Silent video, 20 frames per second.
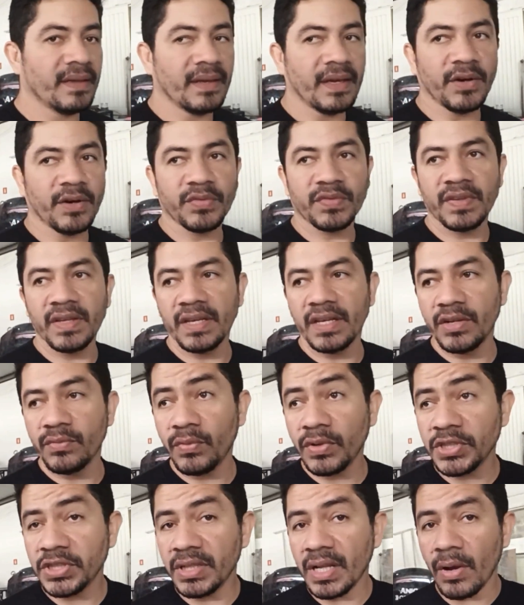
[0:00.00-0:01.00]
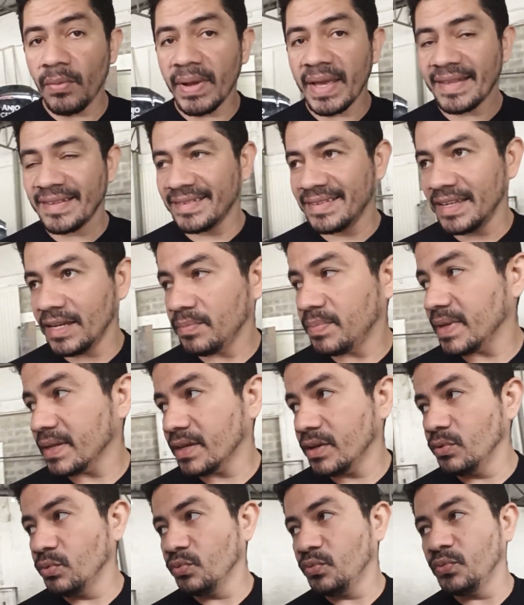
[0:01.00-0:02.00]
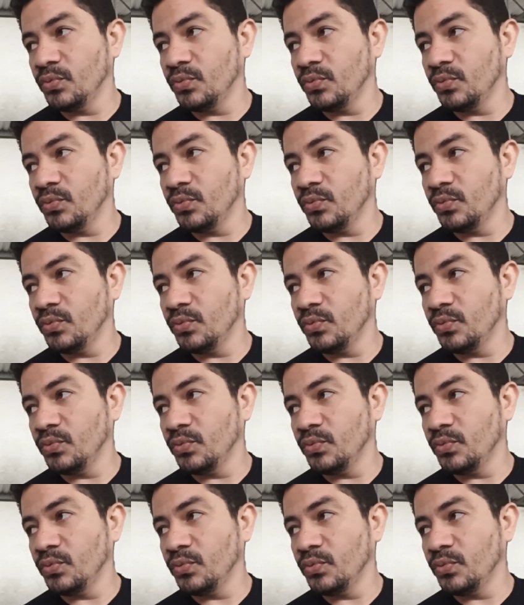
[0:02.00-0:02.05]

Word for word: É o seguinte, vou te dar um exemplo aqui do